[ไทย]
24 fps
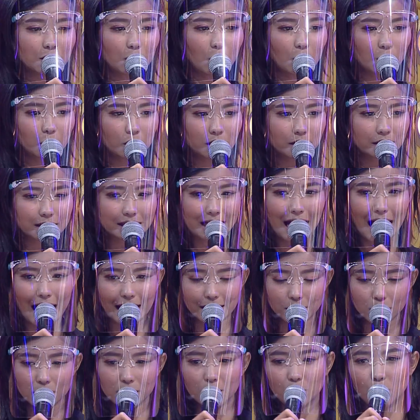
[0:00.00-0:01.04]
จนขาย
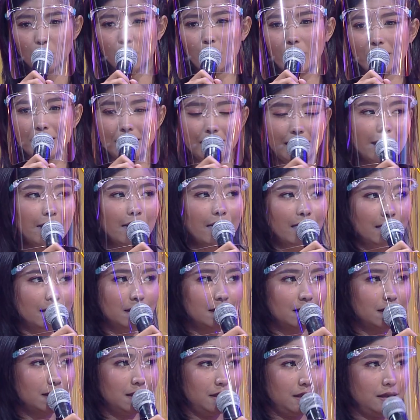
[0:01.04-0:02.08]
จนถึงทุกวันนี้อะค่ะ
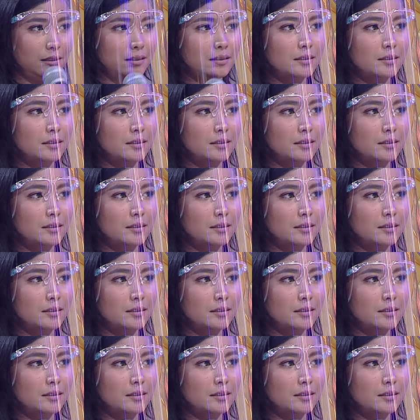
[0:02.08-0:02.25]
อ่ะ